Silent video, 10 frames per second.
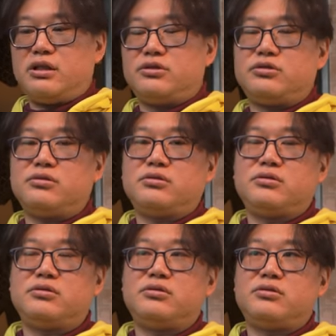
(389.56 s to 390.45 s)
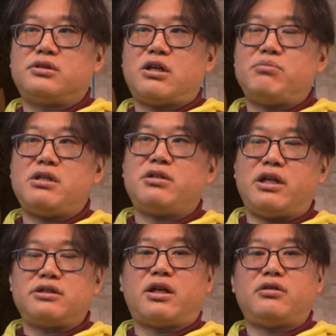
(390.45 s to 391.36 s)
13万ぐ
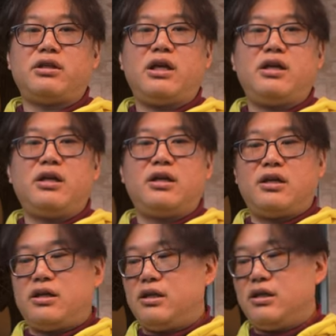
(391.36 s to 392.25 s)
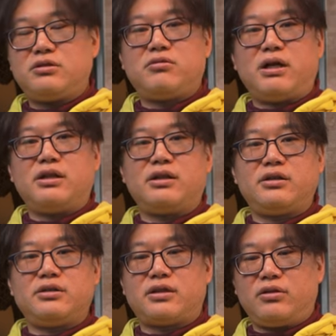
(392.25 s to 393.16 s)
らいでしたけどね、安くは
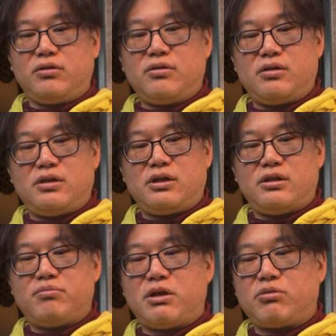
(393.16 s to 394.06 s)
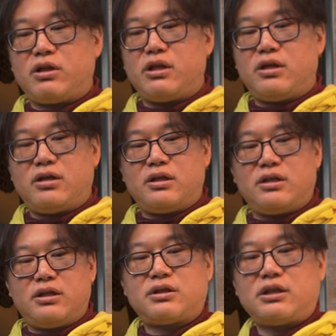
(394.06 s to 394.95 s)
ないですけど、まあ、これで
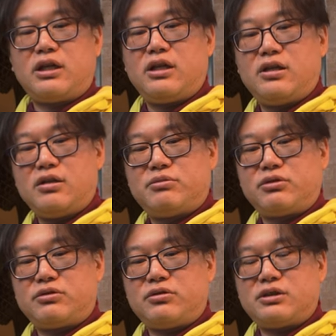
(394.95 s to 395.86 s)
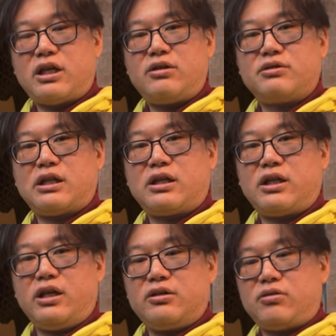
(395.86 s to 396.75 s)
こいつがねプロツールズ専用だ
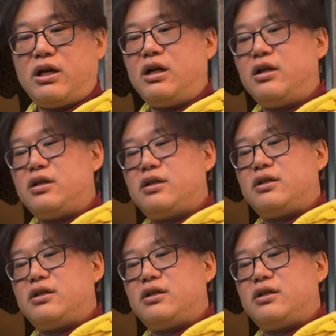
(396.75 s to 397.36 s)
けとか、